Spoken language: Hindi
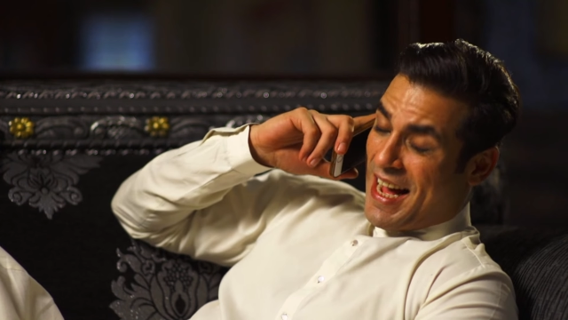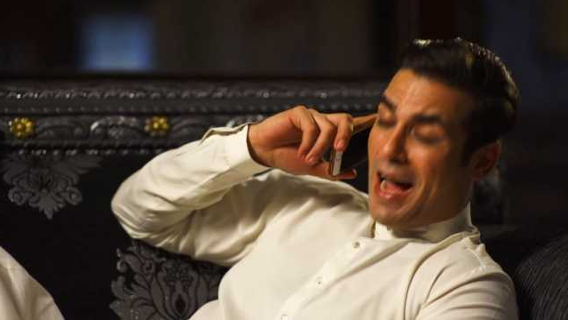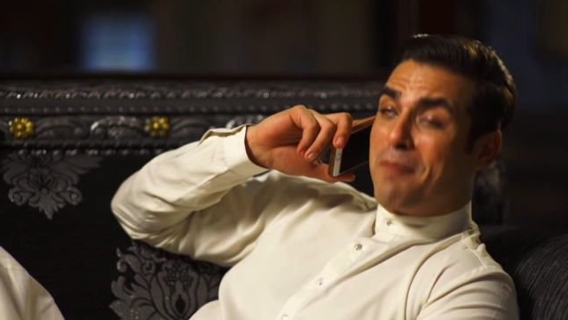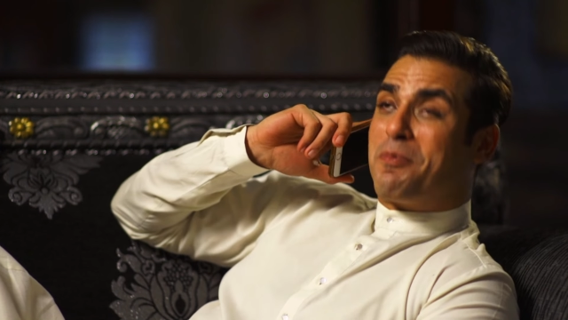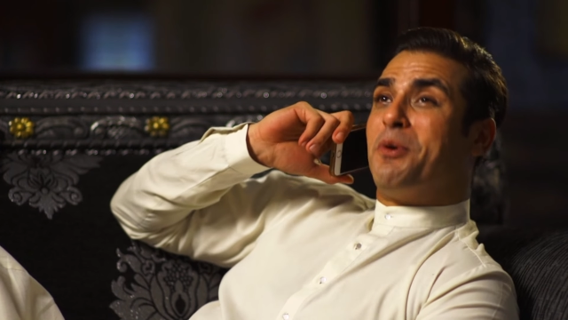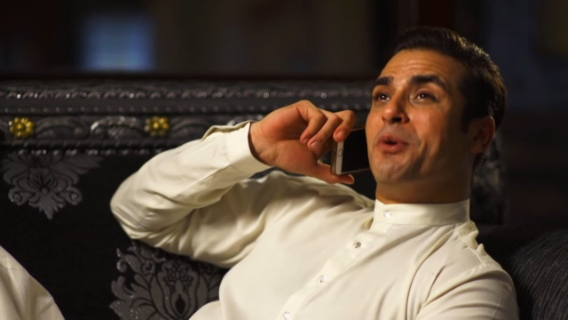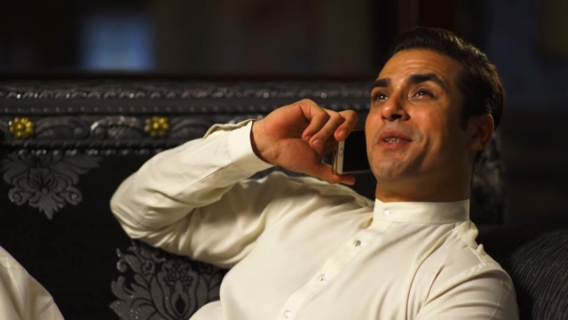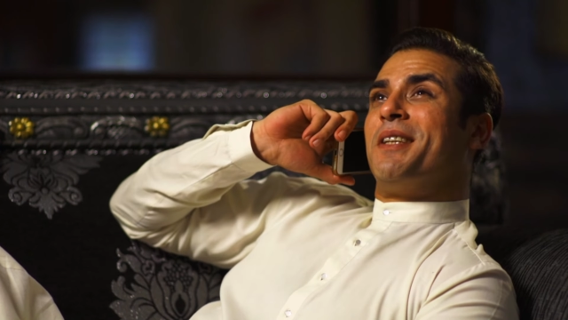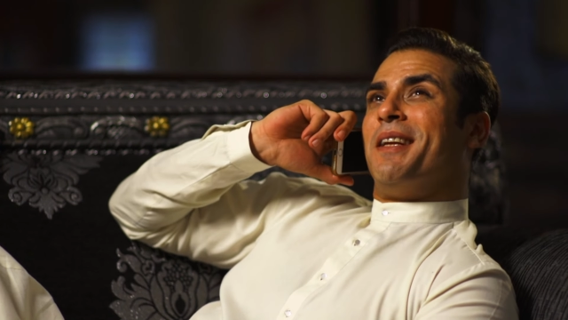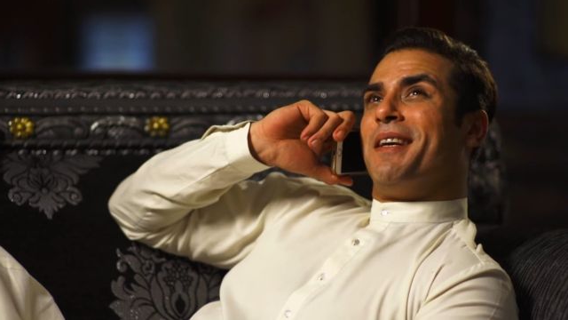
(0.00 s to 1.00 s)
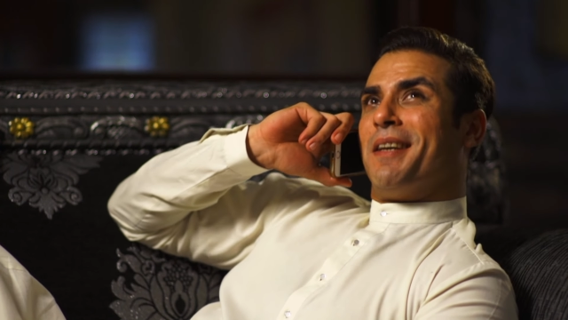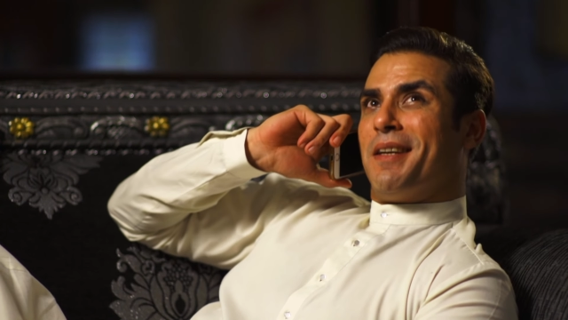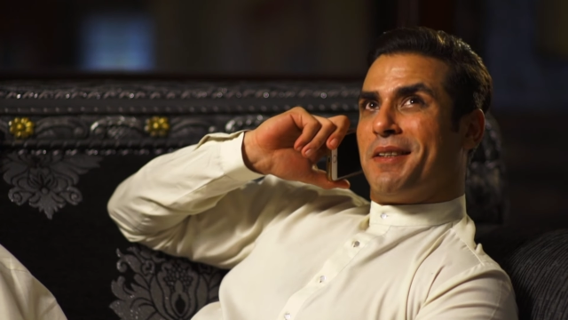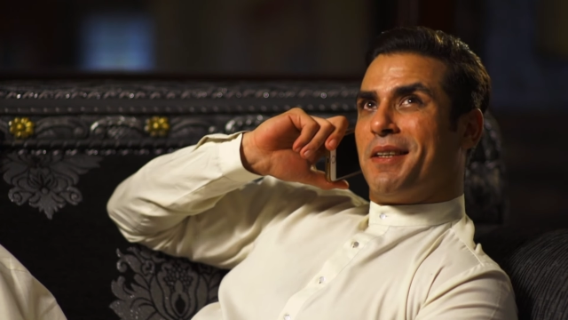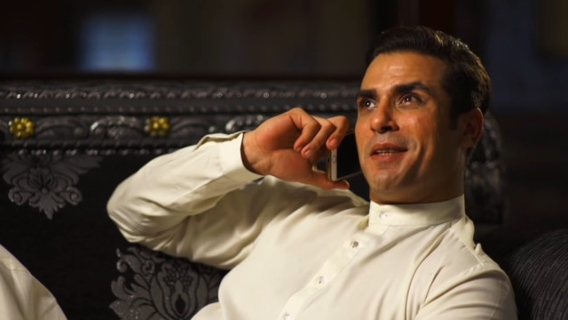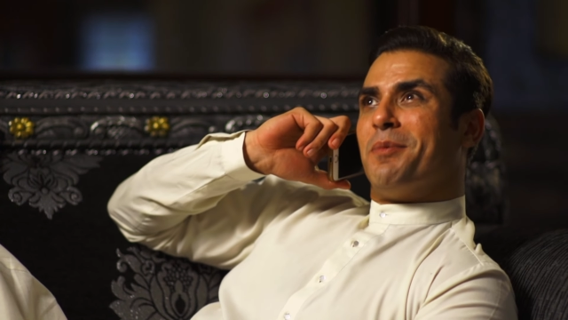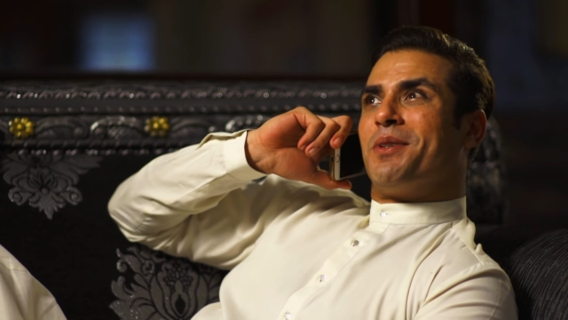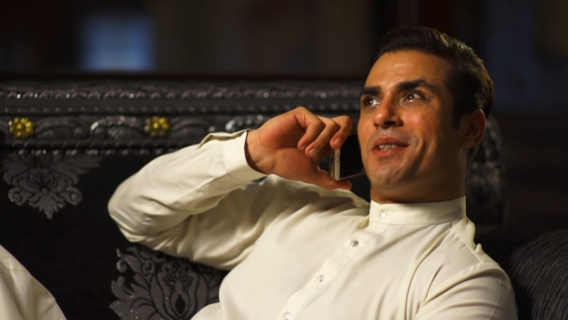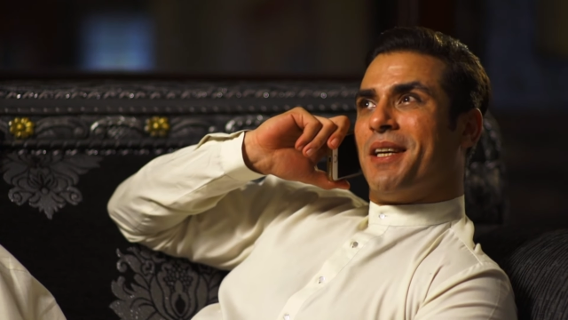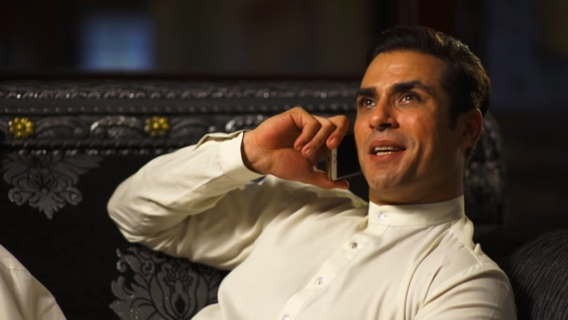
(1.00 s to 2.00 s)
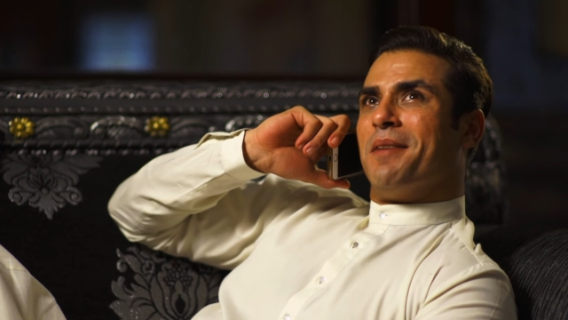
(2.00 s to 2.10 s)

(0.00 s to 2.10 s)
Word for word: आप क्यों दोस्ती नहीं करना चाहती मुझसे